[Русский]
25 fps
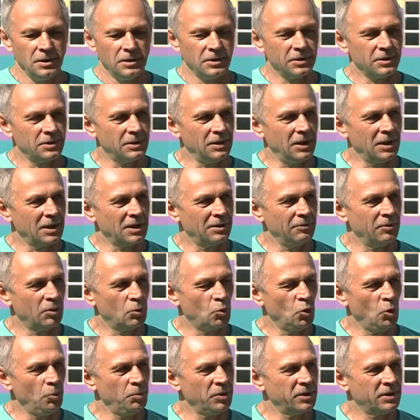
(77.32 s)
Знаковый
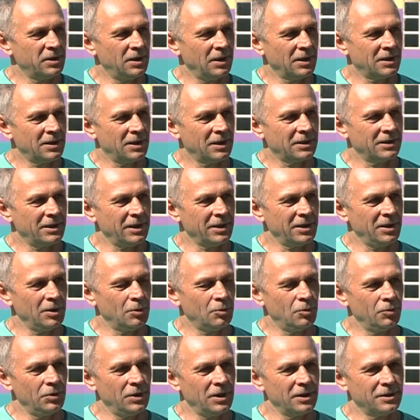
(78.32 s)
комплекс, так как
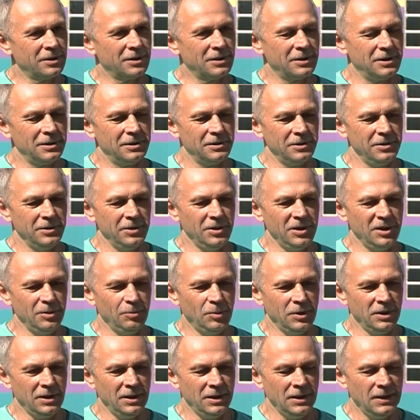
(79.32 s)
таких у нас не
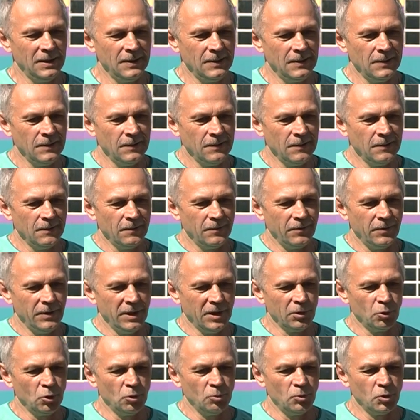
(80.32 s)
было.
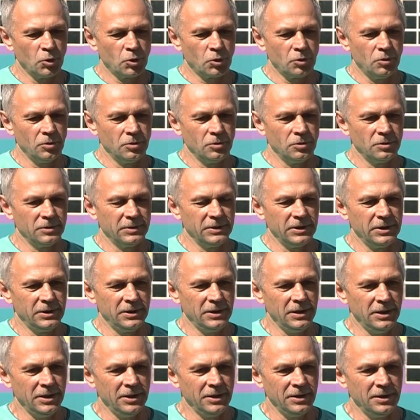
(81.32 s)
Я думаю, что
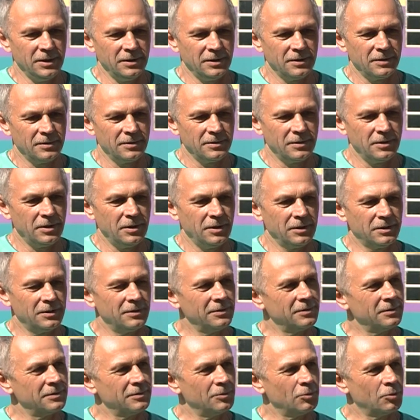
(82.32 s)
население
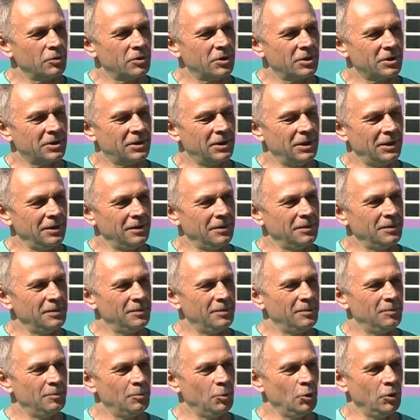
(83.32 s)
это уже ждало
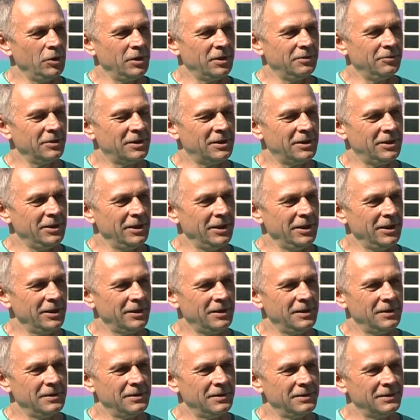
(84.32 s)
более 20 лет
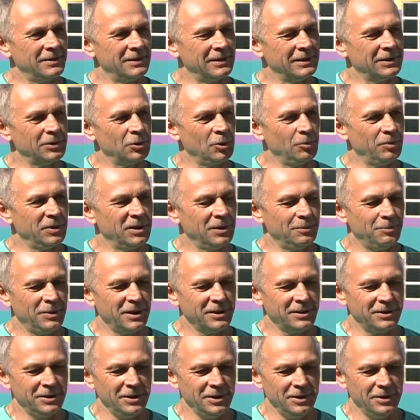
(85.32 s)
особенно
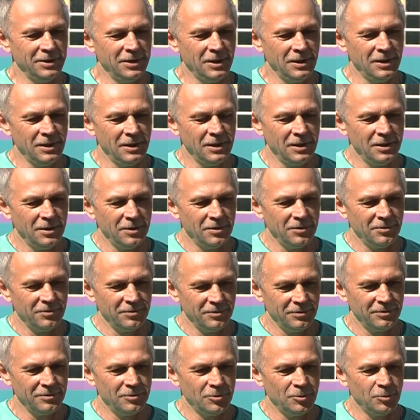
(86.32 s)
бассейн.
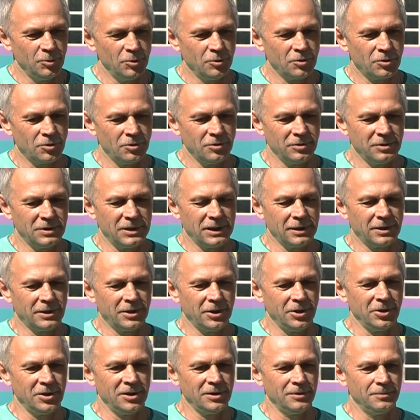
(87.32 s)
Думаю, что с
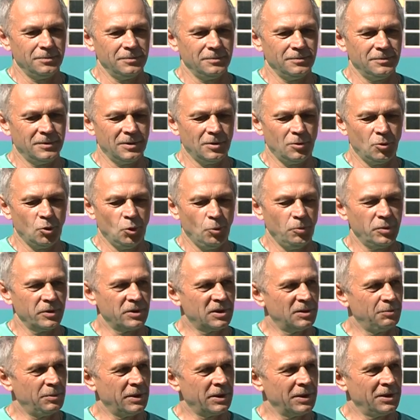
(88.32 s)
открытием
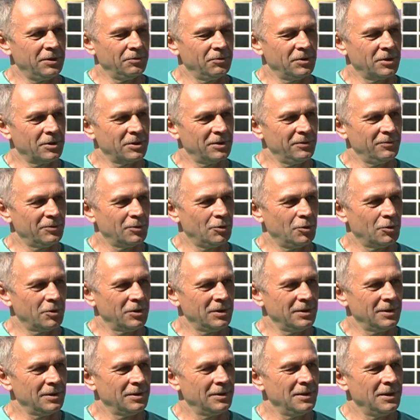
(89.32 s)
комплекса спортивной жизни в
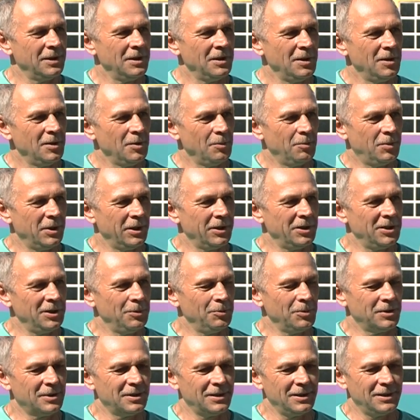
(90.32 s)
городе
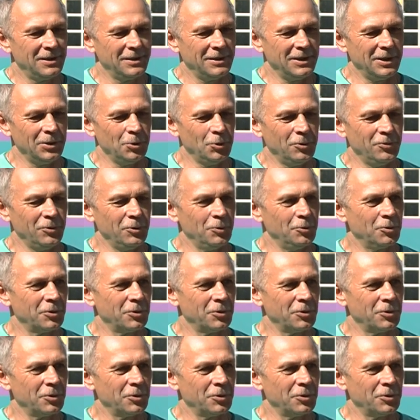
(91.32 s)
поднимется на новый